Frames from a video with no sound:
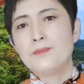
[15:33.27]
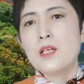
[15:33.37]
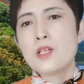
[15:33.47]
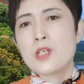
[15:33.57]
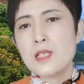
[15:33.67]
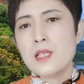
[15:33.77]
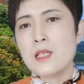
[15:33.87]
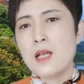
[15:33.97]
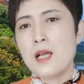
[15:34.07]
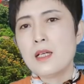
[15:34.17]
实际
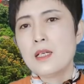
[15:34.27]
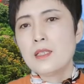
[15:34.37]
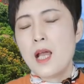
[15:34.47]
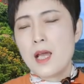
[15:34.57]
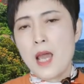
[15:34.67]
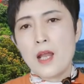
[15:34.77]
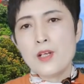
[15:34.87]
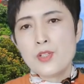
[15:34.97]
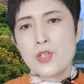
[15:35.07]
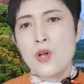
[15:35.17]
上他改
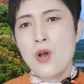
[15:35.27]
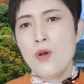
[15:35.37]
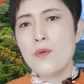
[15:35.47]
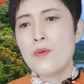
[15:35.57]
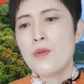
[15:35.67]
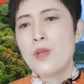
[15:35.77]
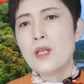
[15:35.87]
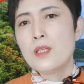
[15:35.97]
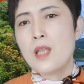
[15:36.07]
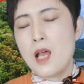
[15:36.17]
了之后，
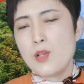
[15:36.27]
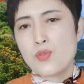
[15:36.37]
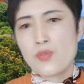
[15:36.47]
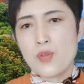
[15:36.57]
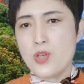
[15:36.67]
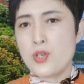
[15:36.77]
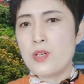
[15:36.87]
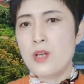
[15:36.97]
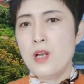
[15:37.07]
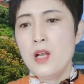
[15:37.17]
他随
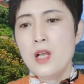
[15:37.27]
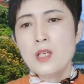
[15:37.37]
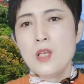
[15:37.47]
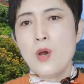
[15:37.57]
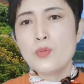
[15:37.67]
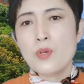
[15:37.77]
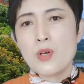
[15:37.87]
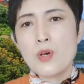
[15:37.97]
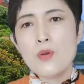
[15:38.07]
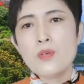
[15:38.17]
时要对
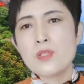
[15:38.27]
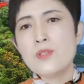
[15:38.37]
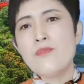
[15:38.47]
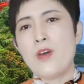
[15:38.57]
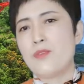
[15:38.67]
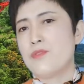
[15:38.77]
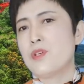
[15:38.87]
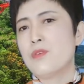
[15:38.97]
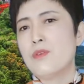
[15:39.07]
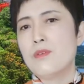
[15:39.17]
俄罗斯发动
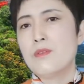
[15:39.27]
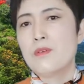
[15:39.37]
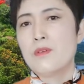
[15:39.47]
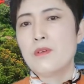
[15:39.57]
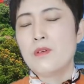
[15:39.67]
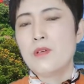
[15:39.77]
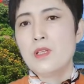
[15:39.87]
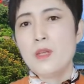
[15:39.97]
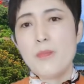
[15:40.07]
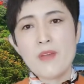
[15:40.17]
进攻。
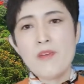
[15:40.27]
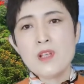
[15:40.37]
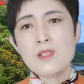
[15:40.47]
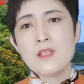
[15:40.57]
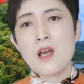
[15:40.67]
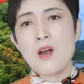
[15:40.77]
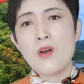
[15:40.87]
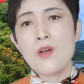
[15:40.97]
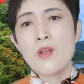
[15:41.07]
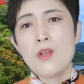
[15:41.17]
那北方四
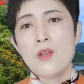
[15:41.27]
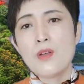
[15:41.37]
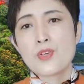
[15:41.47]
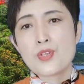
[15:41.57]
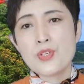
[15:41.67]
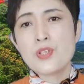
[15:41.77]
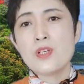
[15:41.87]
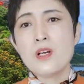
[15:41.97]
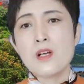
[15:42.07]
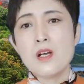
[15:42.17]
岛，时时
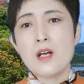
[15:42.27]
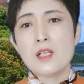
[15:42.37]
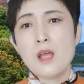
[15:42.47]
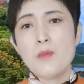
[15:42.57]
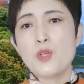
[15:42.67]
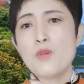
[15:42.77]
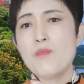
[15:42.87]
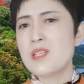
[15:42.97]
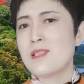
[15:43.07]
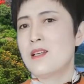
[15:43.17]
刻刻他们都
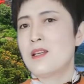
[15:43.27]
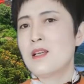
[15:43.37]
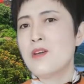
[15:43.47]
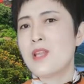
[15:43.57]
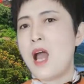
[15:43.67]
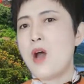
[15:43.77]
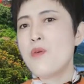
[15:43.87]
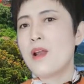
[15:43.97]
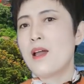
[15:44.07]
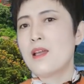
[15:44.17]
梦想着要拿
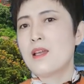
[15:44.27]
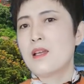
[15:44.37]
回来，